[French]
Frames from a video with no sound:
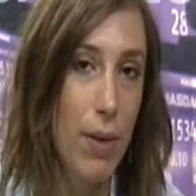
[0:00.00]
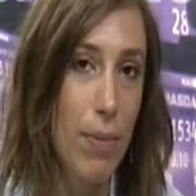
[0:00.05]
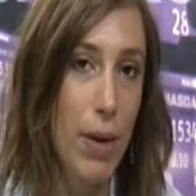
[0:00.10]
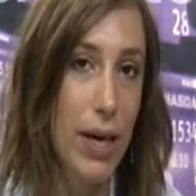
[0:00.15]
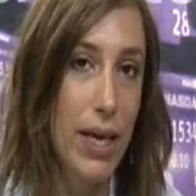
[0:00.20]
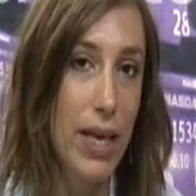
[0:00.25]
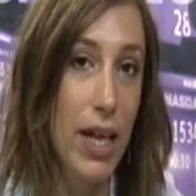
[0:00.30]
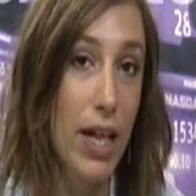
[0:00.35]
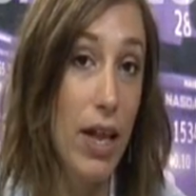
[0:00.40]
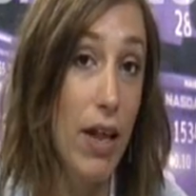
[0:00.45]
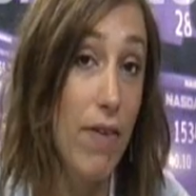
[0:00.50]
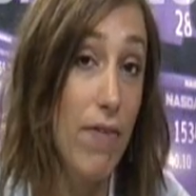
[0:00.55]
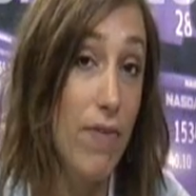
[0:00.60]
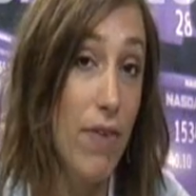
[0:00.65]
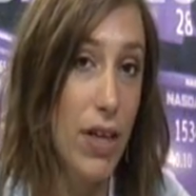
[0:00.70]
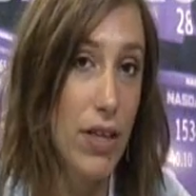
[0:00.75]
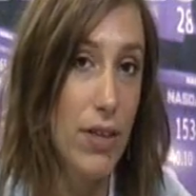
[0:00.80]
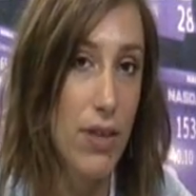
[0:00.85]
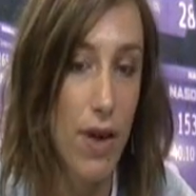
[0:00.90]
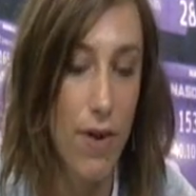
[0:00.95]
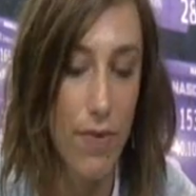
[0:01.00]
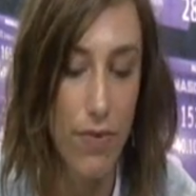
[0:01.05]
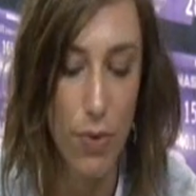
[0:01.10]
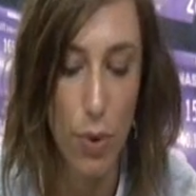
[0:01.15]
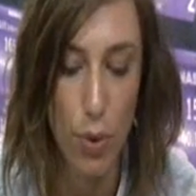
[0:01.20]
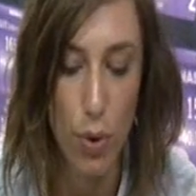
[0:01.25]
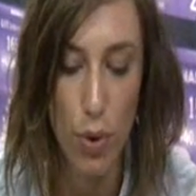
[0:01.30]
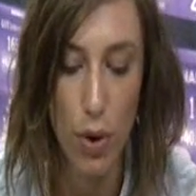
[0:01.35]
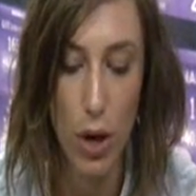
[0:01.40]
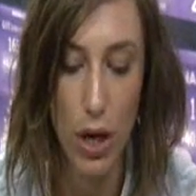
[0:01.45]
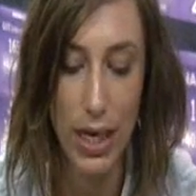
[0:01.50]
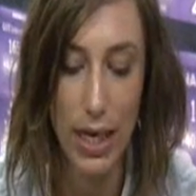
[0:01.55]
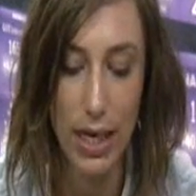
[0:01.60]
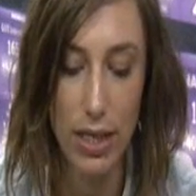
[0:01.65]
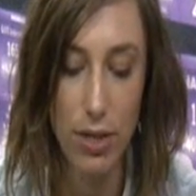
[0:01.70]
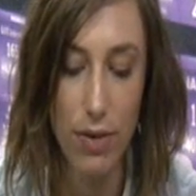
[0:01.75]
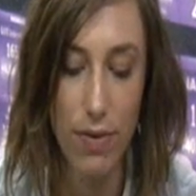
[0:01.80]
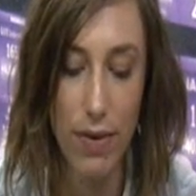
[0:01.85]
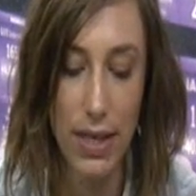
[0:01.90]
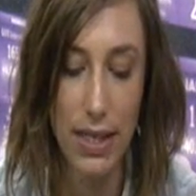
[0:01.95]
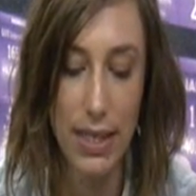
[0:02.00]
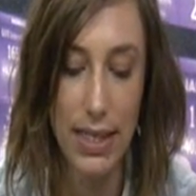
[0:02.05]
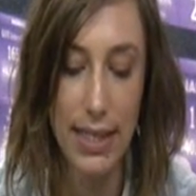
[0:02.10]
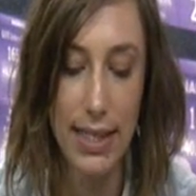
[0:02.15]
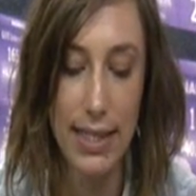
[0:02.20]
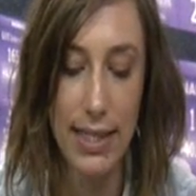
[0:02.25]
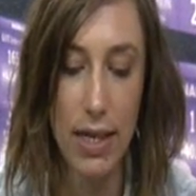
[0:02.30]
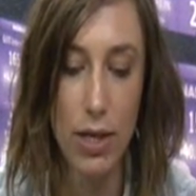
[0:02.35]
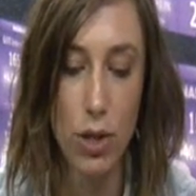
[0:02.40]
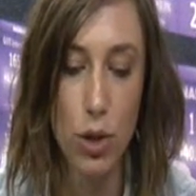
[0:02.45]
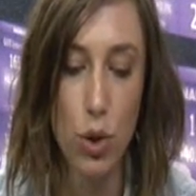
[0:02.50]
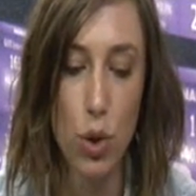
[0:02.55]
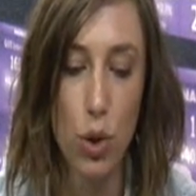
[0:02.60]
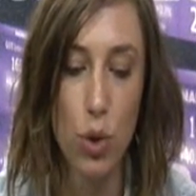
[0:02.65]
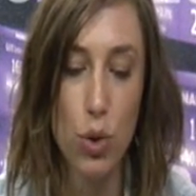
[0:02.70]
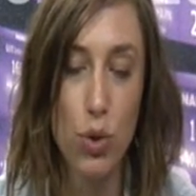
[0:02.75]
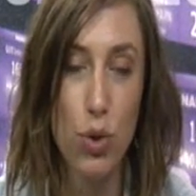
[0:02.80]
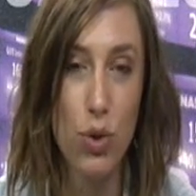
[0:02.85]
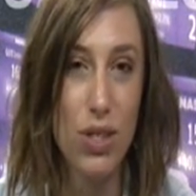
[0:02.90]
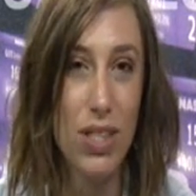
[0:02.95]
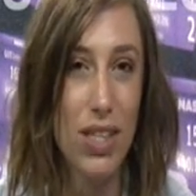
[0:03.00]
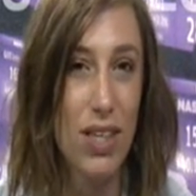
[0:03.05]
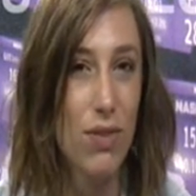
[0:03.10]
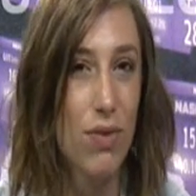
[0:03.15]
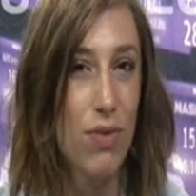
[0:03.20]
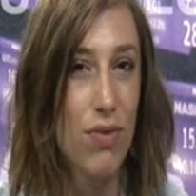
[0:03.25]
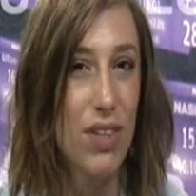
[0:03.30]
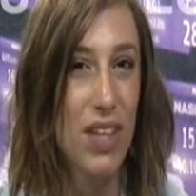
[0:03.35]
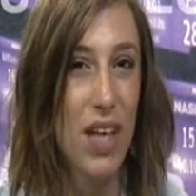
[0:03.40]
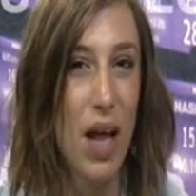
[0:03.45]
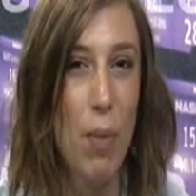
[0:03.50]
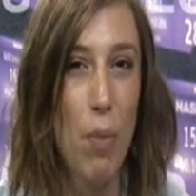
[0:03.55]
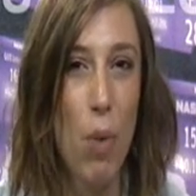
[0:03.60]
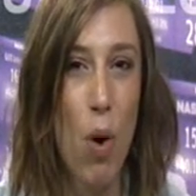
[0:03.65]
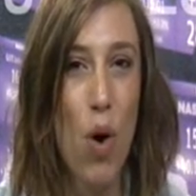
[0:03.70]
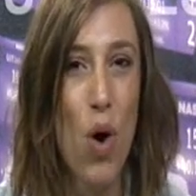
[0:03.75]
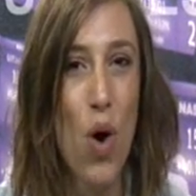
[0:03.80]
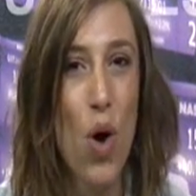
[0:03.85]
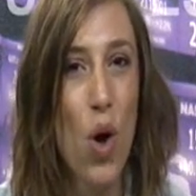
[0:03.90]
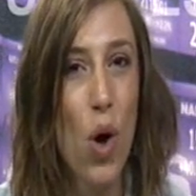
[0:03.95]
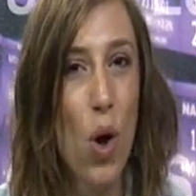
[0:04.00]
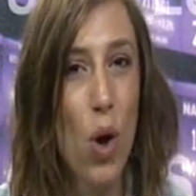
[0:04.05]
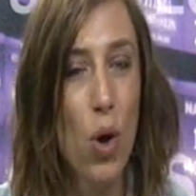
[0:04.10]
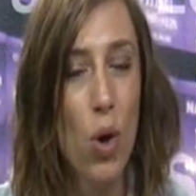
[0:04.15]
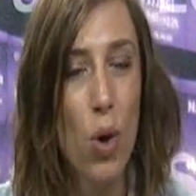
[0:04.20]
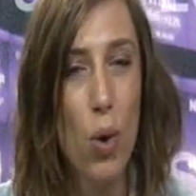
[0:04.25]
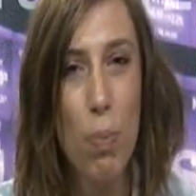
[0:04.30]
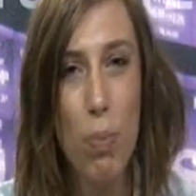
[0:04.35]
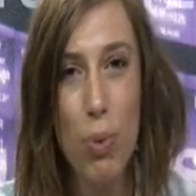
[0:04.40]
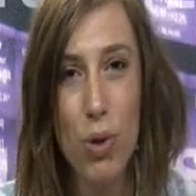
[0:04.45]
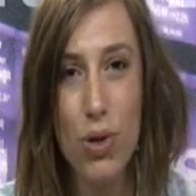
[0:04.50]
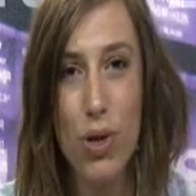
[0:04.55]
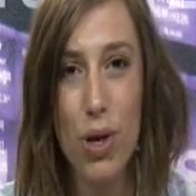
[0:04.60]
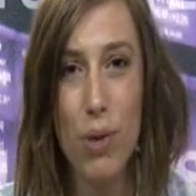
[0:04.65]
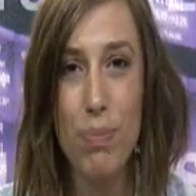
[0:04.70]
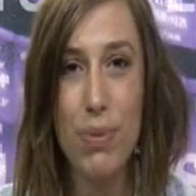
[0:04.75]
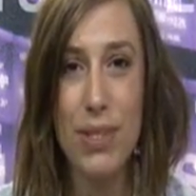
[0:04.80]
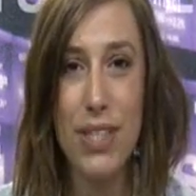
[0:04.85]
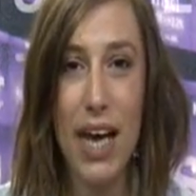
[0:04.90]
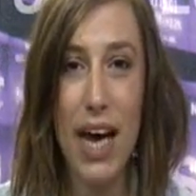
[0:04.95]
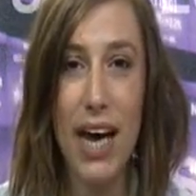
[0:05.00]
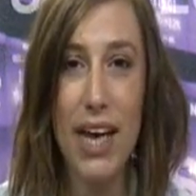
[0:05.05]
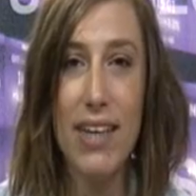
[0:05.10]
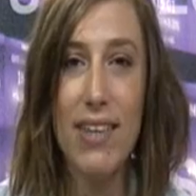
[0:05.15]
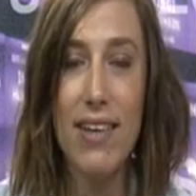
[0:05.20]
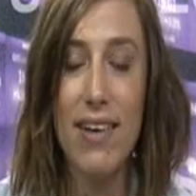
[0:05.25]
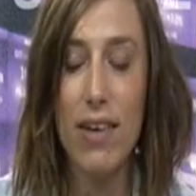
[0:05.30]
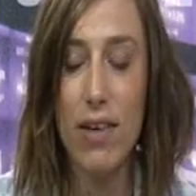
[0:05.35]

en moyenne 29,90 euros sur le dossier, donc finalement euh, peu d'upside.